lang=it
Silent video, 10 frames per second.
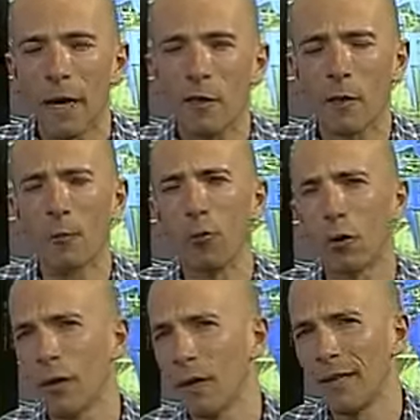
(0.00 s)

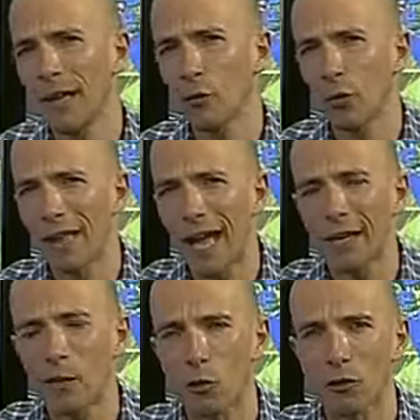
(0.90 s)
seppur limitando i
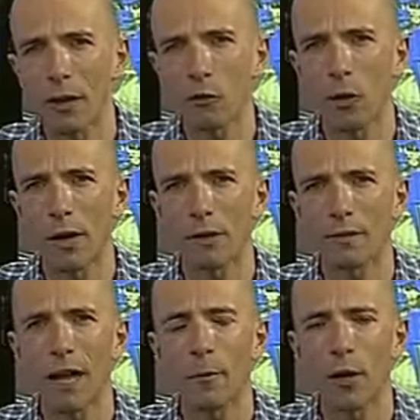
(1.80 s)
danni soltanto al
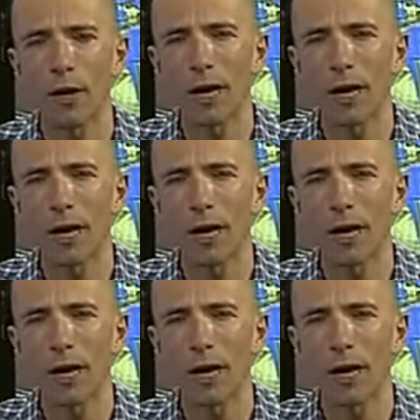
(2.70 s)
tiebreak